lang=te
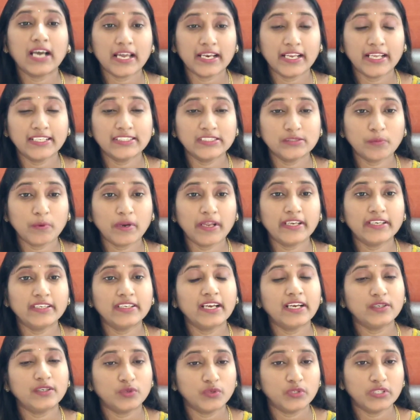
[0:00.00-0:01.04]
అన్ఎక్స్ప్లెయిన్
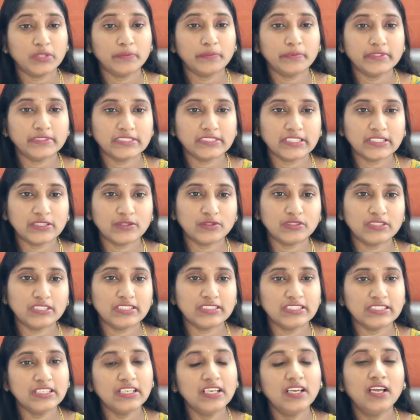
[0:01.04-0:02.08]
అండ్ ట్వంటీ పర్సెంట్
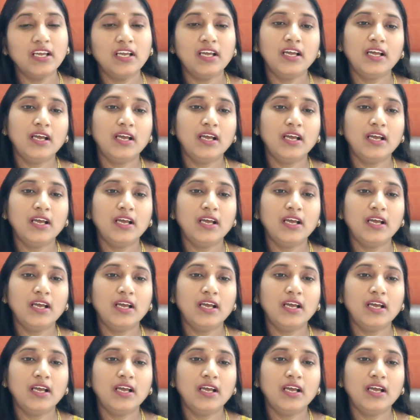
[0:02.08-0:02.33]
వచ్చేసి